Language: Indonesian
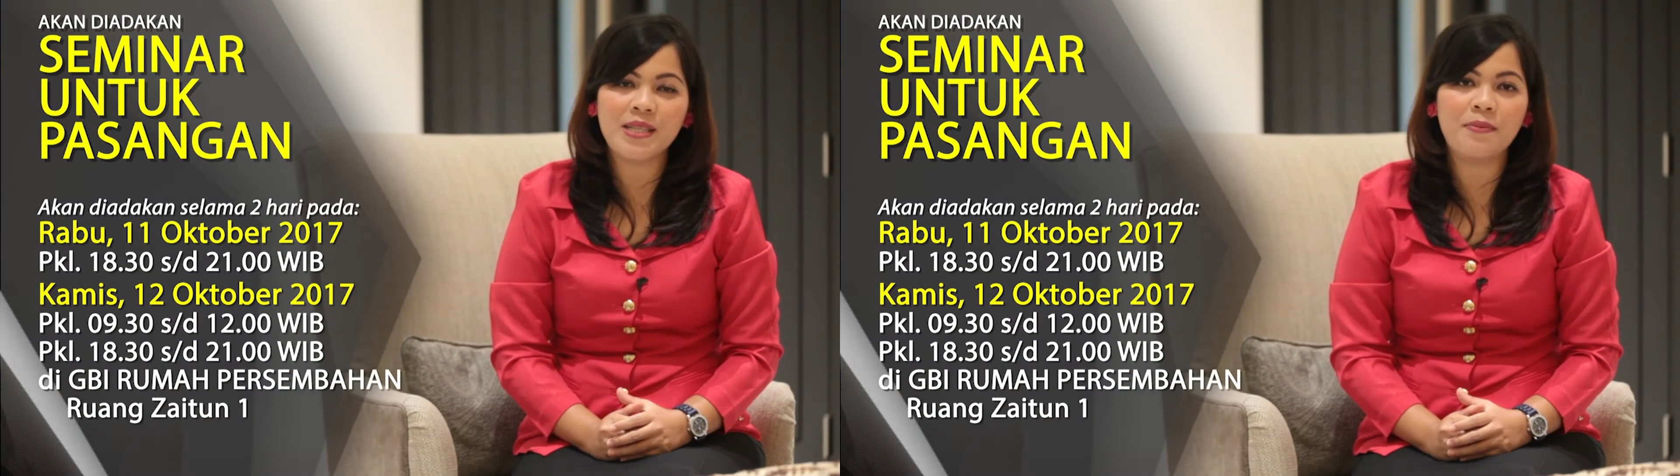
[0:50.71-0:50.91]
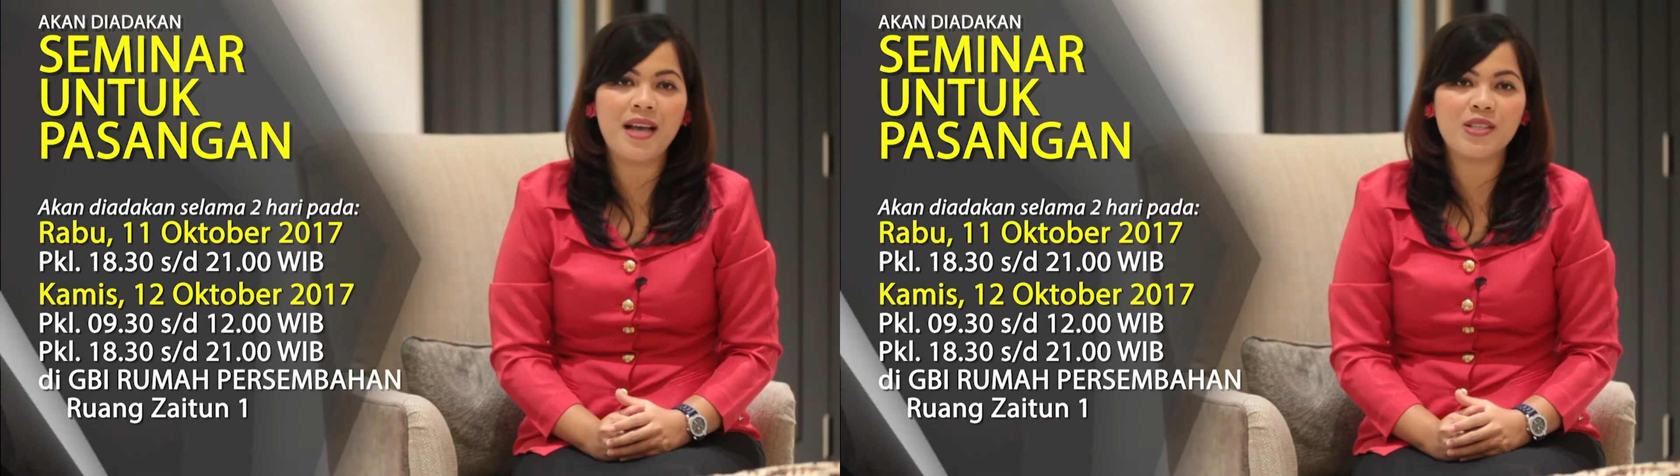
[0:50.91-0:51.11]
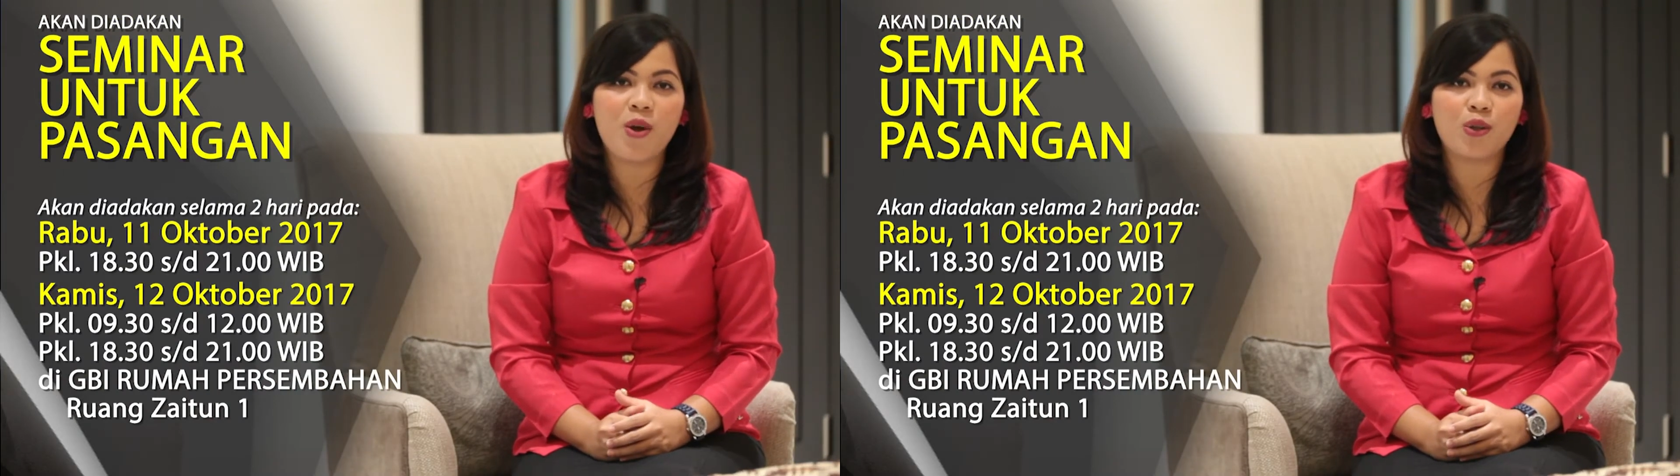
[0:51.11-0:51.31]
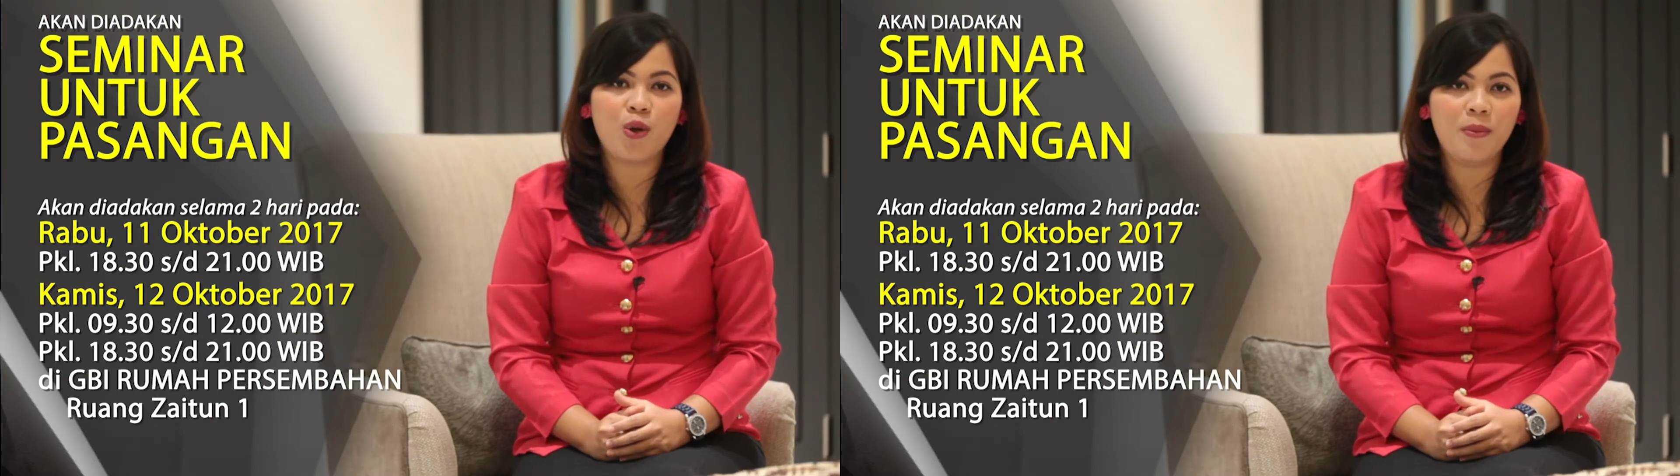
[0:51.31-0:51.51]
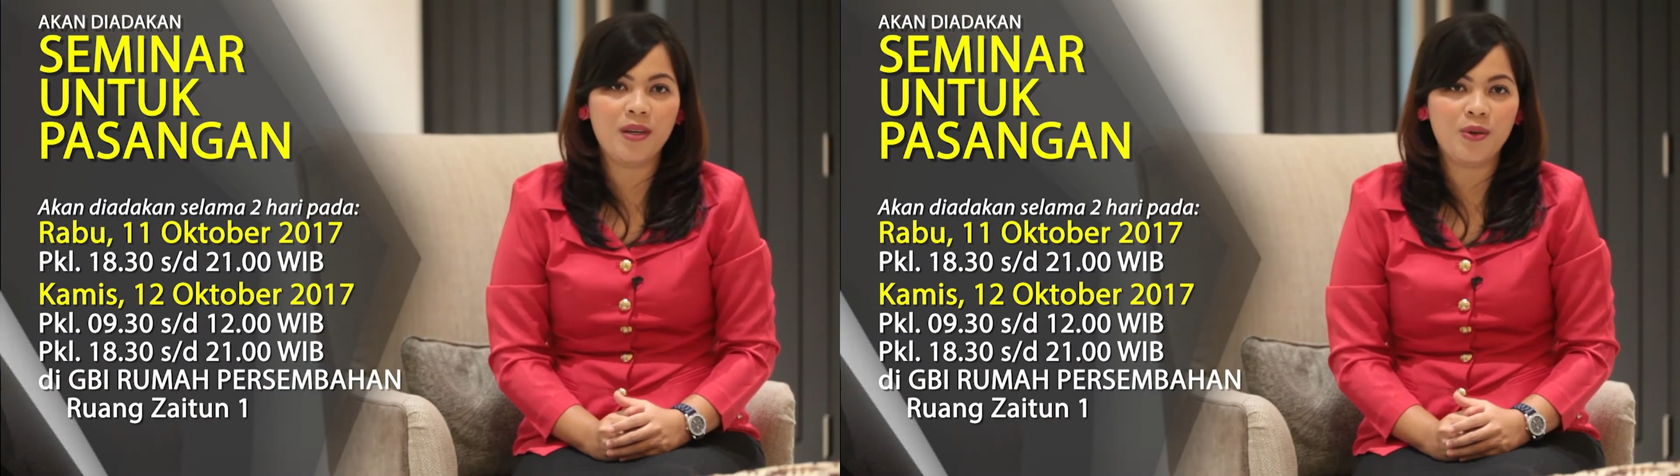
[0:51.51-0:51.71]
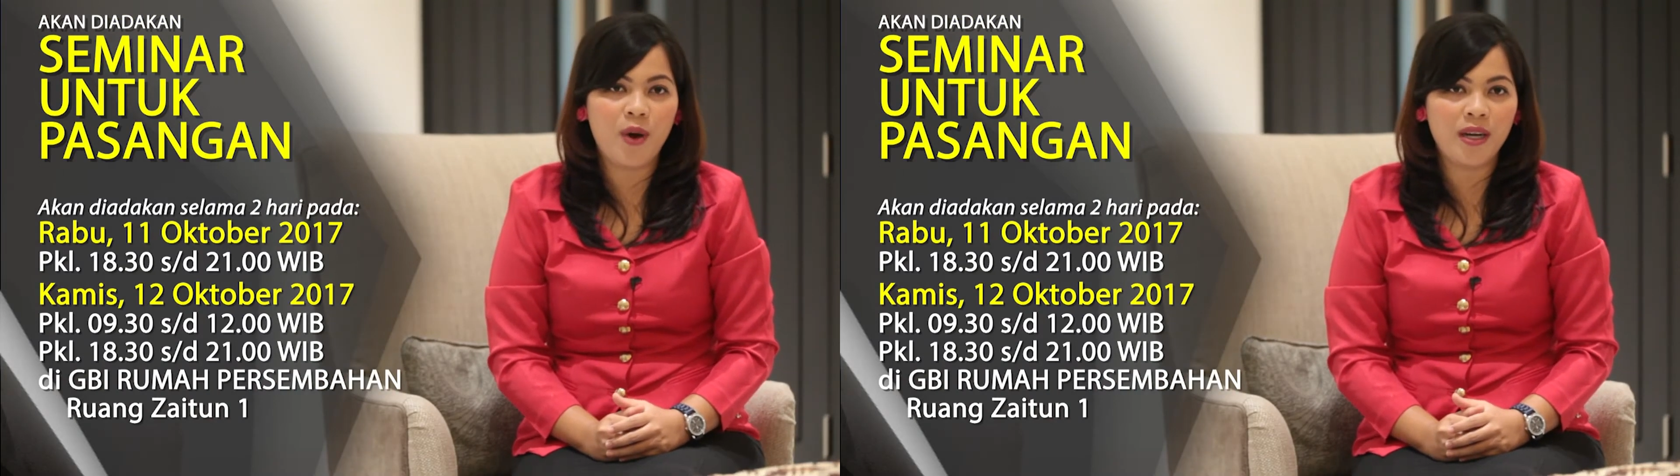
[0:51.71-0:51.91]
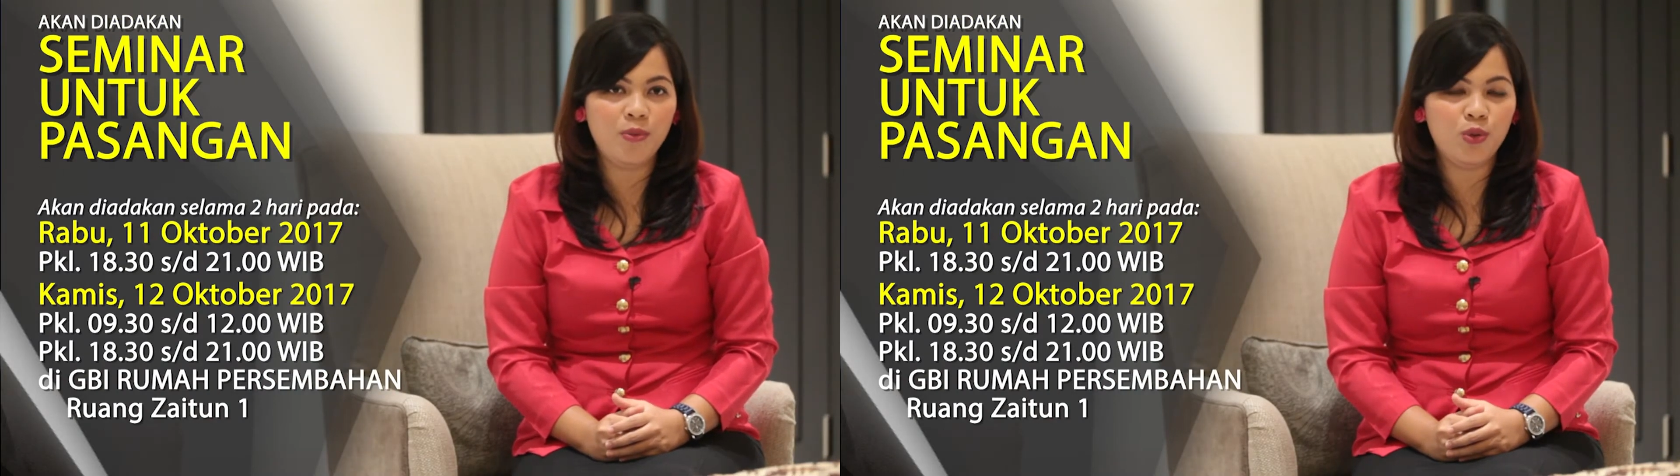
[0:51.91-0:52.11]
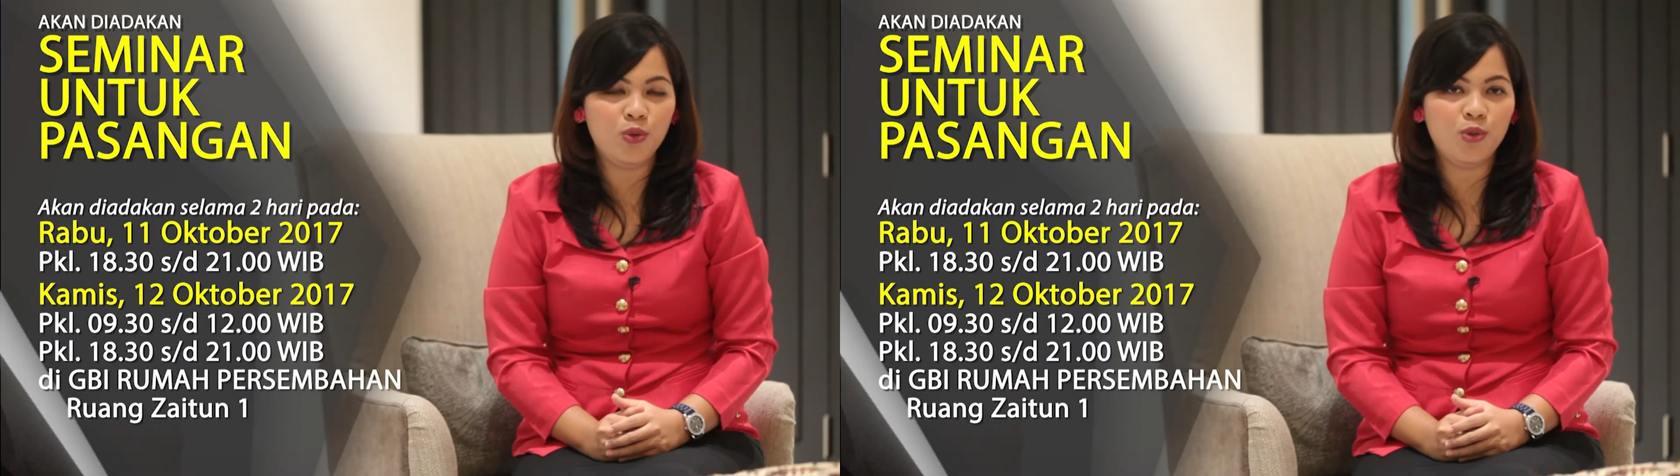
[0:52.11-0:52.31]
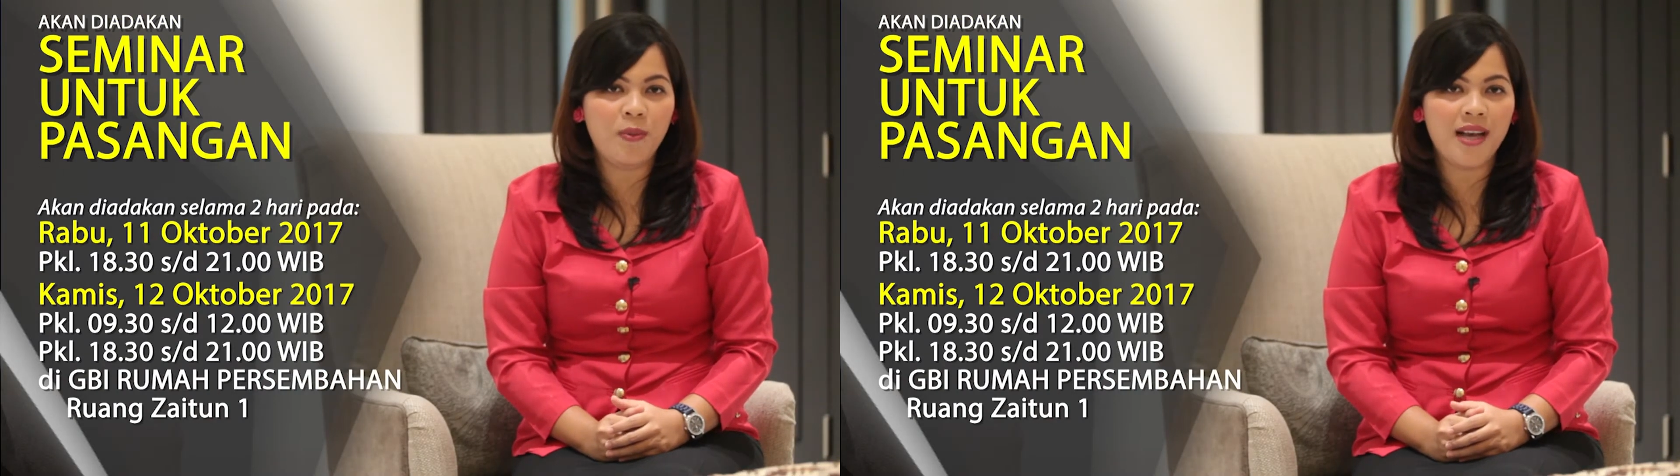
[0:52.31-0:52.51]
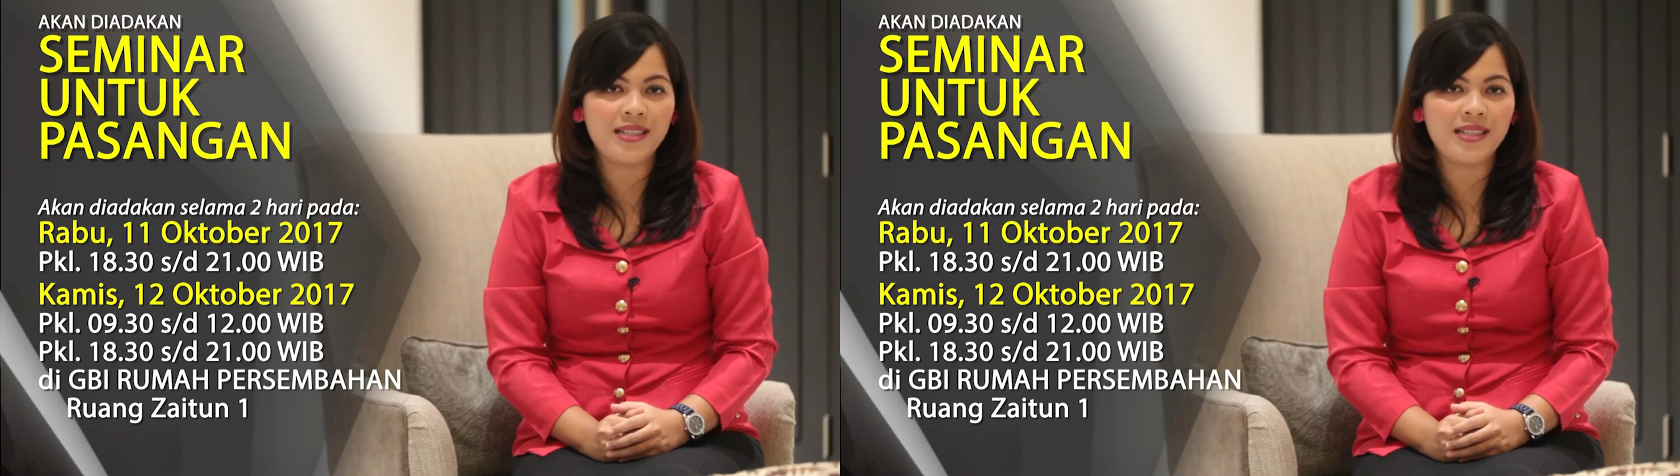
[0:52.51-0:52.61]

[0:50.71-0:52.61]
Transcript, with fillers: 11 Oktober 2017